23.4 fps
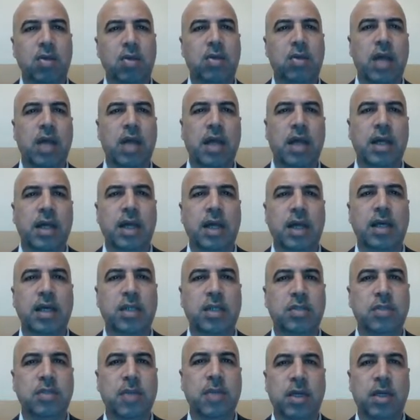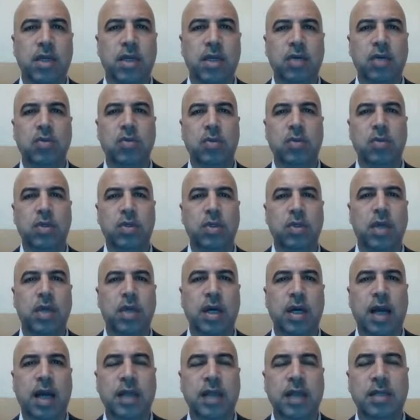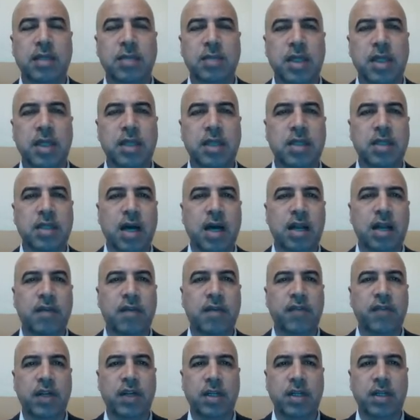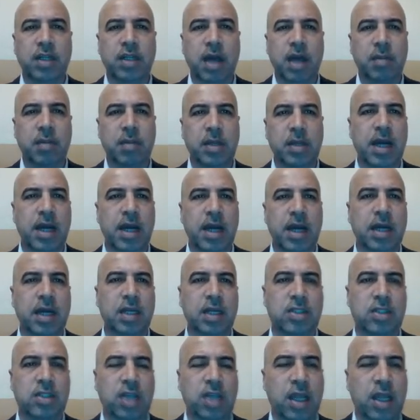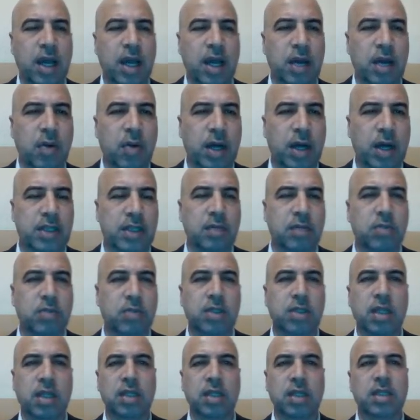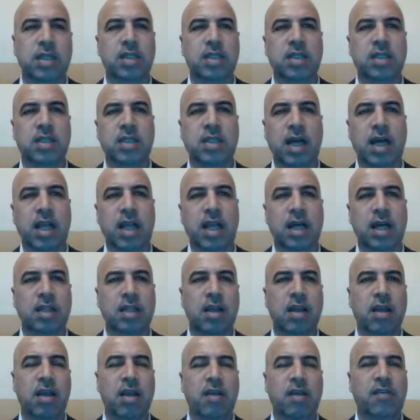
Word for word: لذلك يجب أن يكون هناك عدم الإطالة في الكتابة داخل الشريحة الواحدة مجرد اختصارات